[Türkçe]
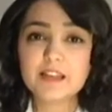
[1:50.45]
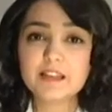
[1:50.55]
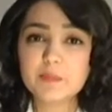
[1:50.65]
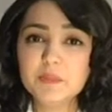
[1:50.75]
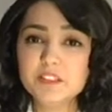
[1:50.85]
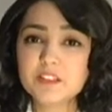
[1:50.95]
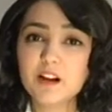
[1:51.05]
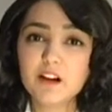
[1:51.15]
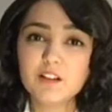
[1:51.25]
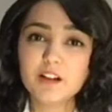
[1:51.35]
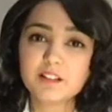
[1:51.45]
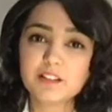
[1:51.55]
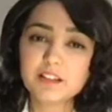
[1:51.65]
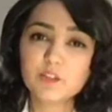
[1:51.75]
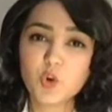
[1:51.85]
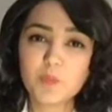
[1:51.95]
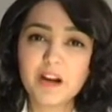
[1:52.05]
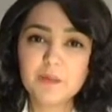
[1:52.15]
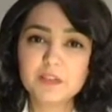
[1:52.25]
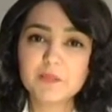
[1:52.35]
Ee, biz kahvaltıyı
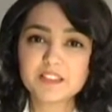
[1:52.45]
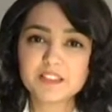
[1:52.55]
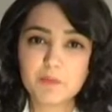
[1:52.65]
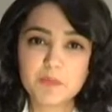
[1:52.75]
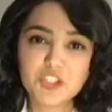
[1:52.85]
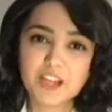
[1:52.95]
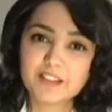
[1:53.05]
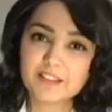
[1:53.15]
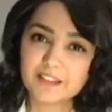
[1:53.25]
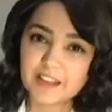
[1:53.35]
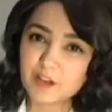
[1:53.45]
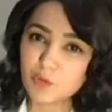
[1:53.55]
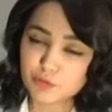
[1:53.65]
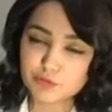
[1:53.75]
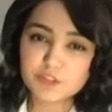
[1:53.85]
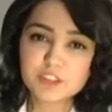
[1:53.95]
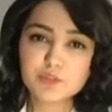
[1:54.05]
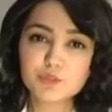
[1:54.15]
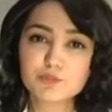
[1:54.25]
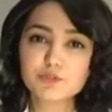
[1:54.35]
normal bir beslenme şeklinde olsun
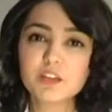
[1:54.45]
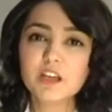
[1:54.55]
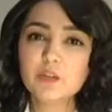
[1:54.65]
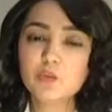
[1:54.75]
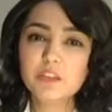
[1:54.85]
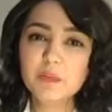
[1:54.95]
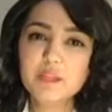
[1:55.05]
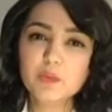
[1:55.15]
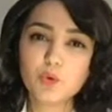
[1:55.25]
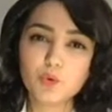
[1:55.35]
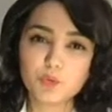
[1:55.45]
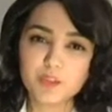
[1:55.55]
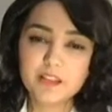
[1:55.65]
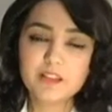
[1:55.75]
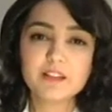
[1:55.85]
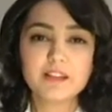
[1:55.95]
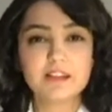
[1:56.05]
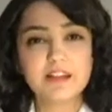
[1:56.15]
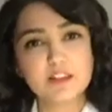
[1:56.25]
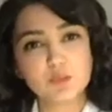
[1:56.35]
istiyoruz. Günde bir öğünde e,
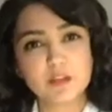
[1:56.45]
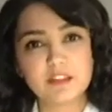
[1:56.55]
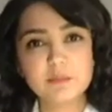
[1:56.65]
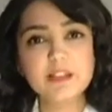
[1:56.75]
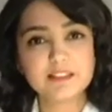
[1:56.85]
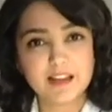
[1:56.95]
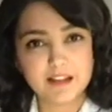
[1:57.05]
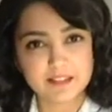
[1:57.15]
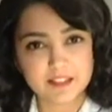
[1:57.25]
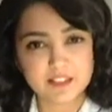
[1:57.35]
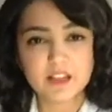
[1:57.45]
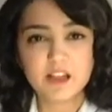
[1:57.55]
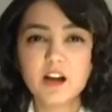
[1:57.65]
et tüketimi yeterlidir.